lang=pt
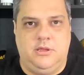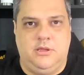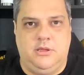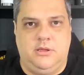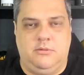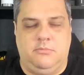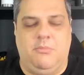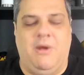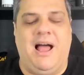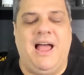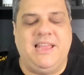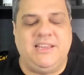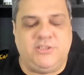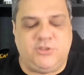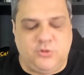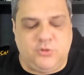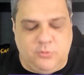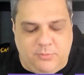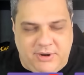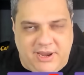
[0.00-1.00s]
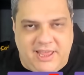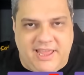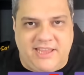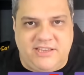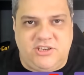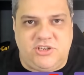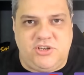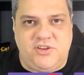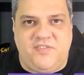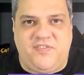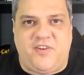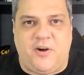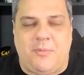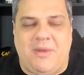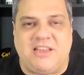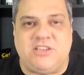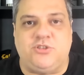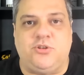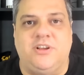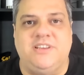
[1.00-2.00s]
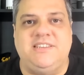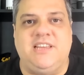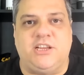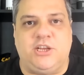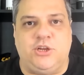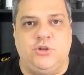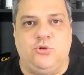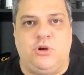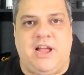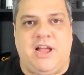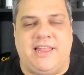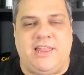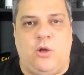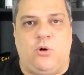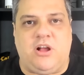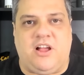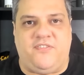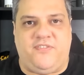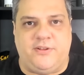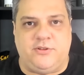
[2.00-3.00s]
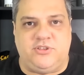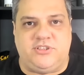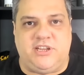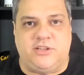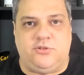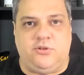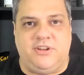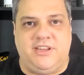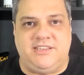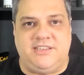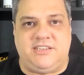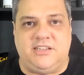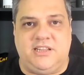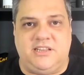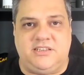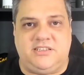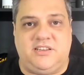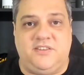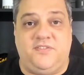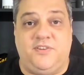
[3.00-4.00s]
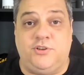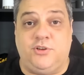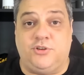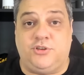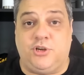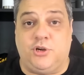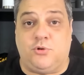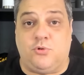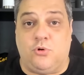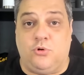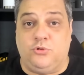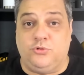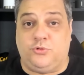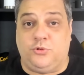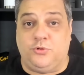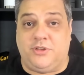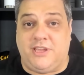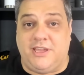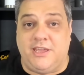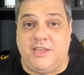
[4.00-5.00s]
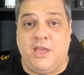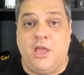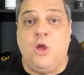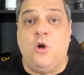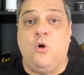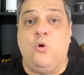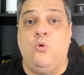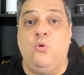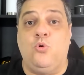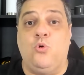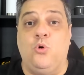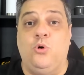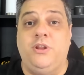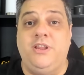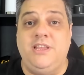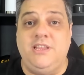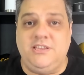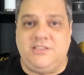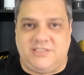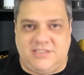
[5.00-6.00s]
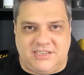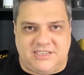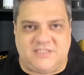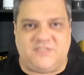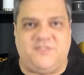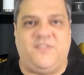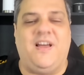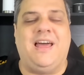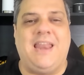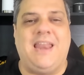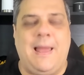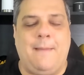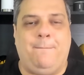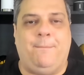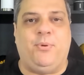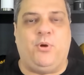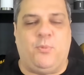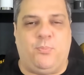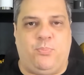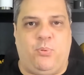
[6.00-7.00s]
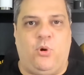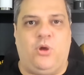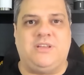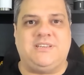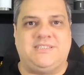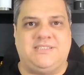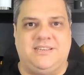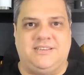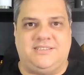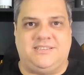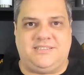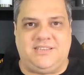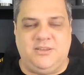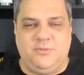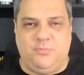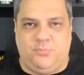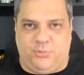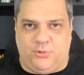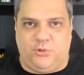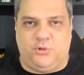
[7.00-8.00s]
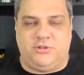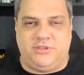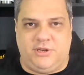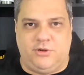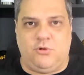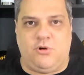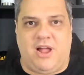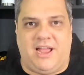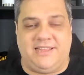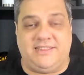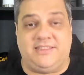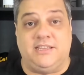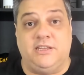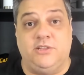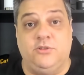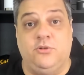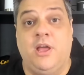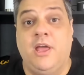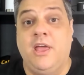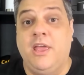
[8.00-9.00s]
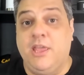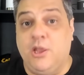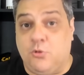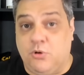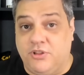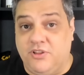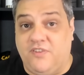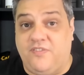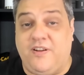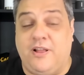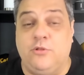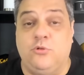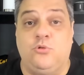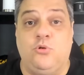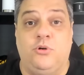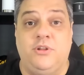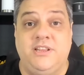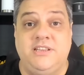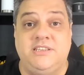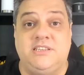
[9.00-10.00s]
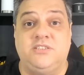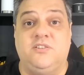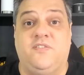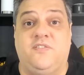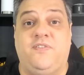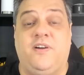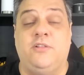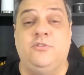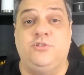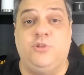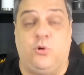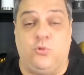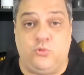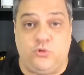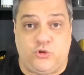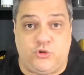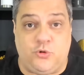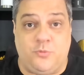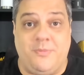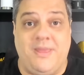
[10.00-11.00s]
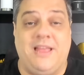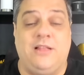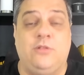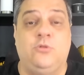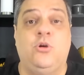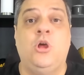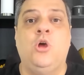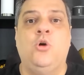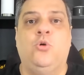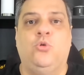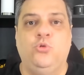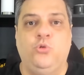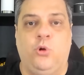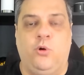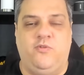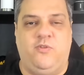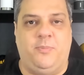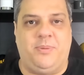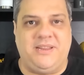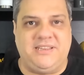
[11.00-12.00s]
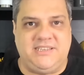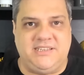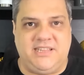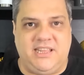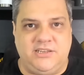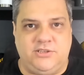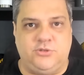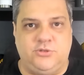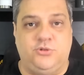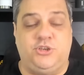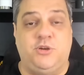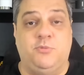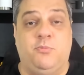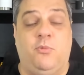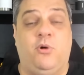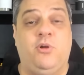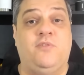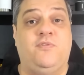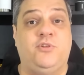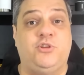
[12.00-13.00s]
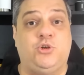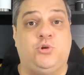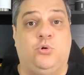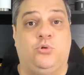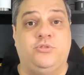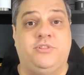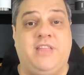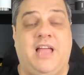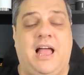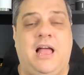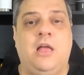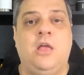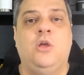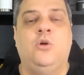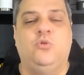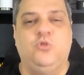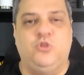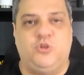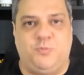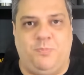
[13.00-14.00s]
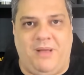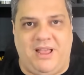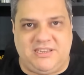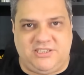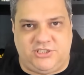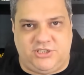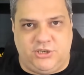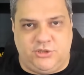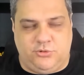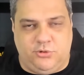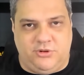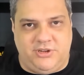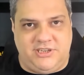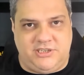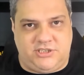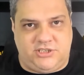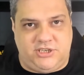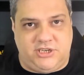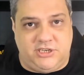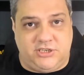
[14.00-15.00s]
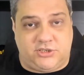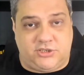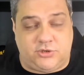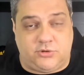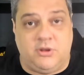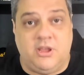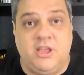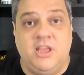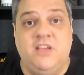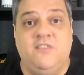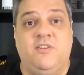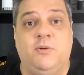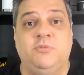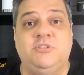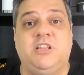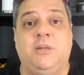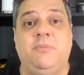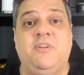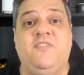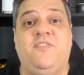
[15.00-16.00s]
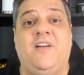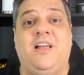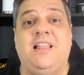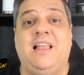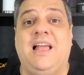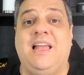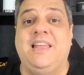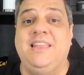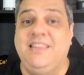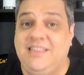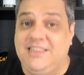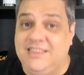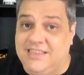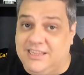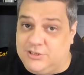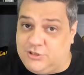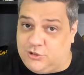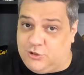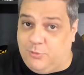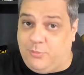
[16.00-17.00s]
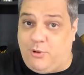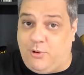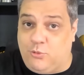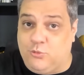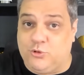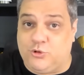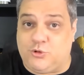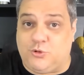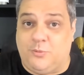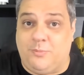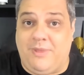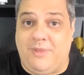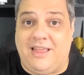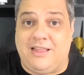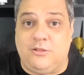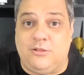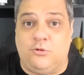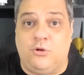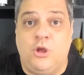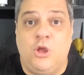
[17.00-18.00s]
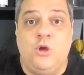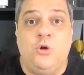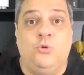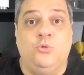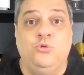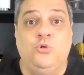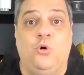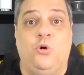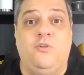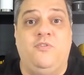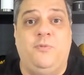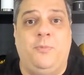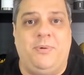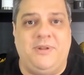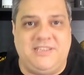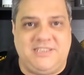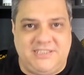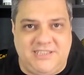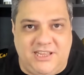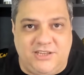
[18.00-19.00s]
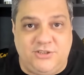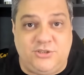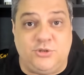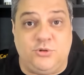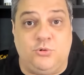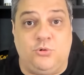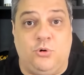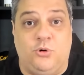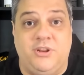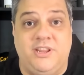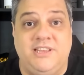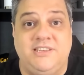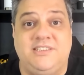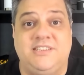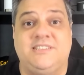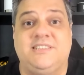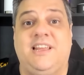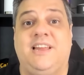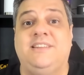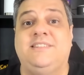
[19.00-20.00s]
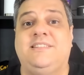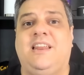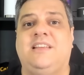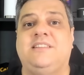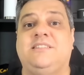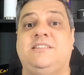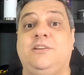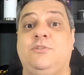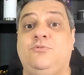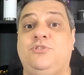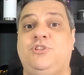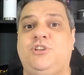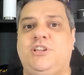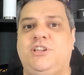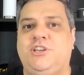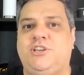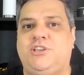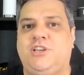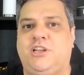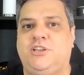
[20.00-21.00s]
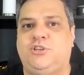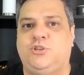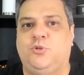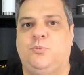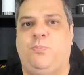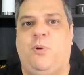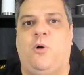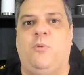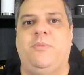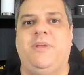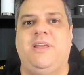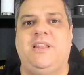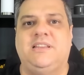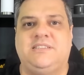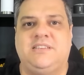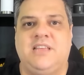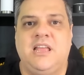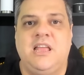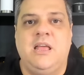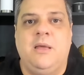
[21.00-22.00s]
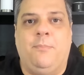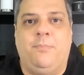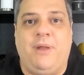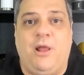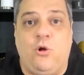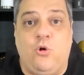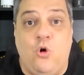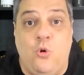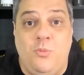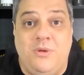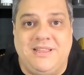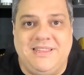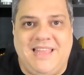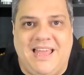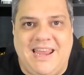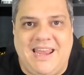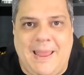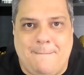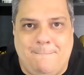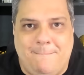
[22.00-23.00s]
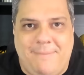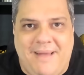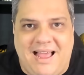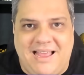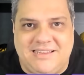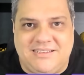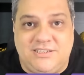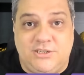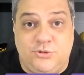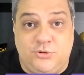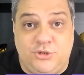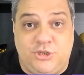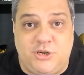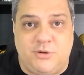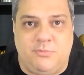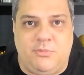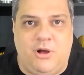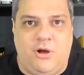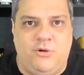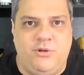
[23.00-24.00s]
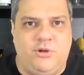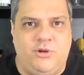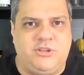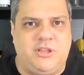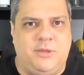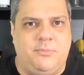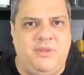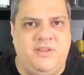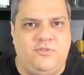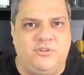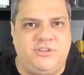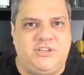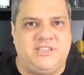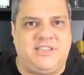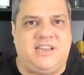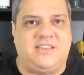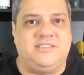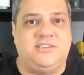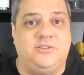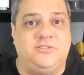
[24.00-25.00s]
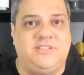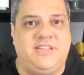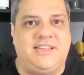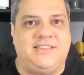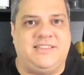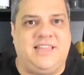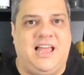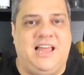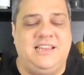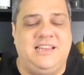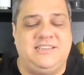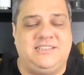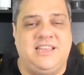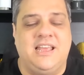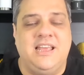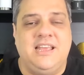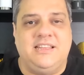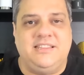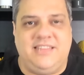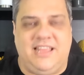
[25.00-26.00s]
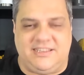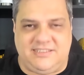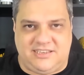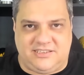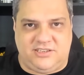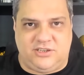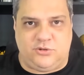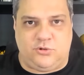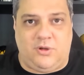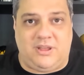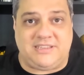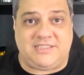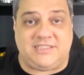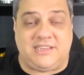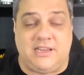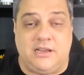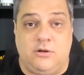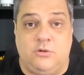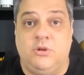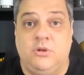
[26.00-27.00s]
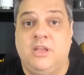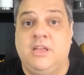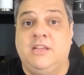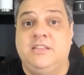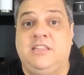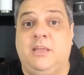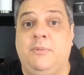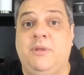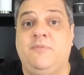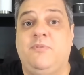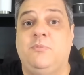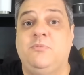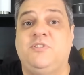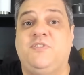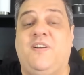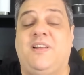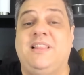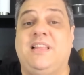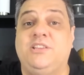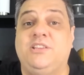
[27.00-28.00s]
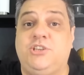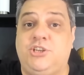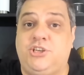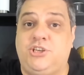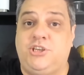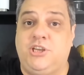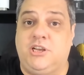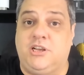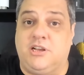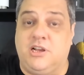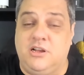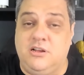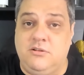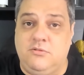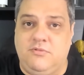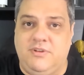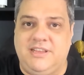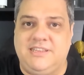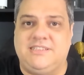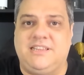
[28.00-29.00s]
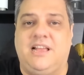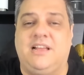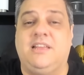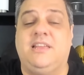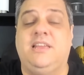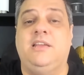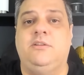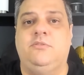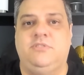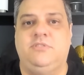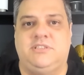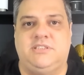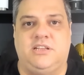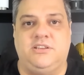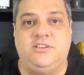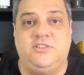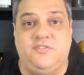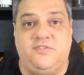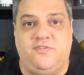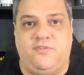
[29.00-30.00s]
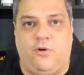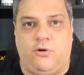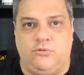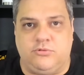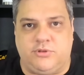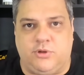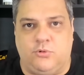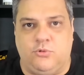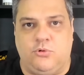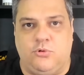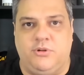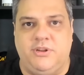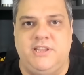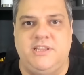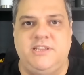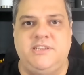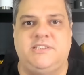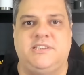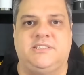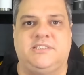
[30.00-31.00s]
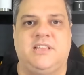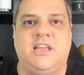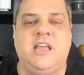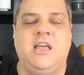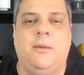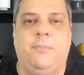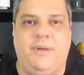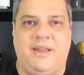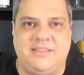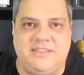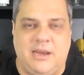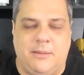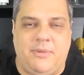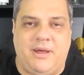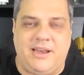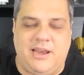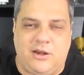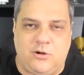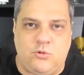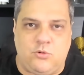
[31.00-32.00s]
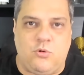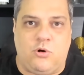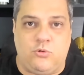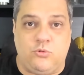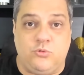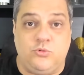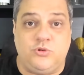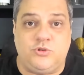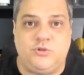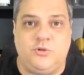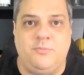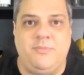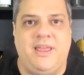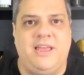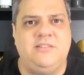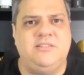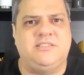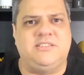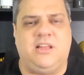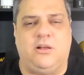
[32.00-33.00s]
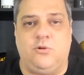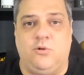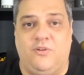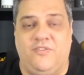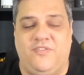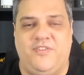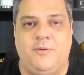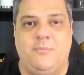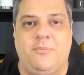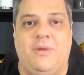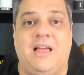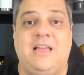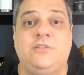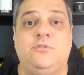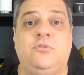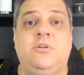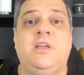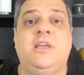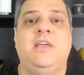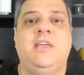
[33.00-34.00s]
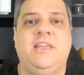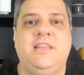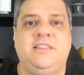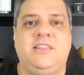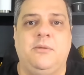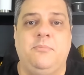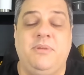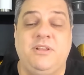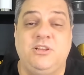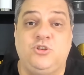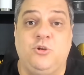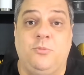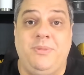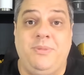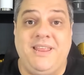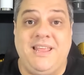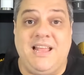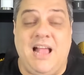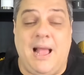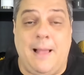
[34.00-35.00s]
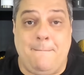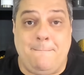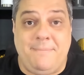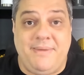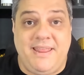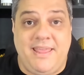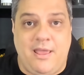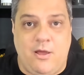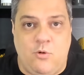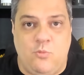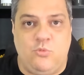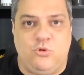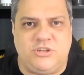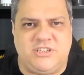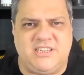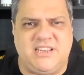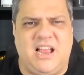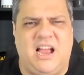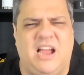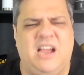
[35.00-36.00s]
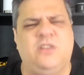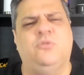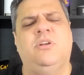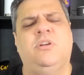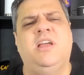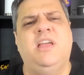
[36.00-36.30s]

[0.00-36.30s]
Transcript: Mais um blend de informações aqui no canal Café do Setorista. E nesse vídeo eu te conto que o Corinthians fará proposta sim por Rodrigo Caetano. E quando eu falo Corinthians, eu falo de Augusto Melo, o novo presidente do Timão. Eu vou te contar os bastidores disso. Vamos também falar ainda sobre Augusto Melo. O novo presidente do Corinthians quer trazer um dirigente do Palmeiras para comandar a base do Timão. E eu também vou te trazer os detalhes dessa situação. Também vamos falar de Chicão, ex-zagueiro, está de volta volta ao Corinthians para trabalhar com Augusto Melo, está confirmado, e também sobre Gabriel Moscardo.